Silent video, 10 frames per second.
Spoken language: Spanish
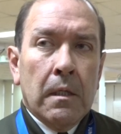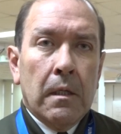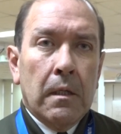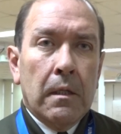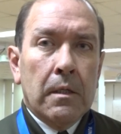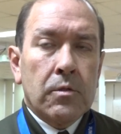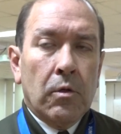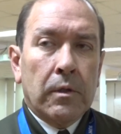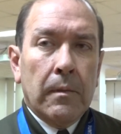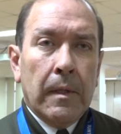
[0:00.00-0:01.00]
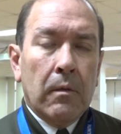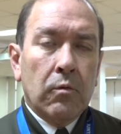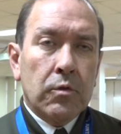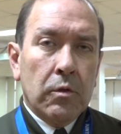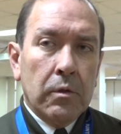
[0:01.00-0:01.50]
Eh, dentro de los temas de
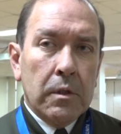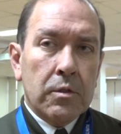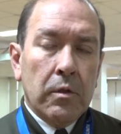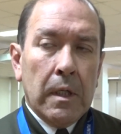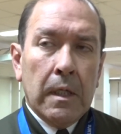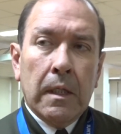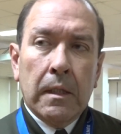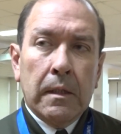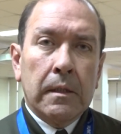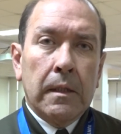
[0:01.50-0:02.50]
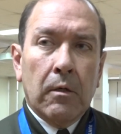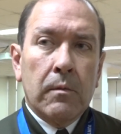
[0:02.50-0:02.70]
discusión dentro de la,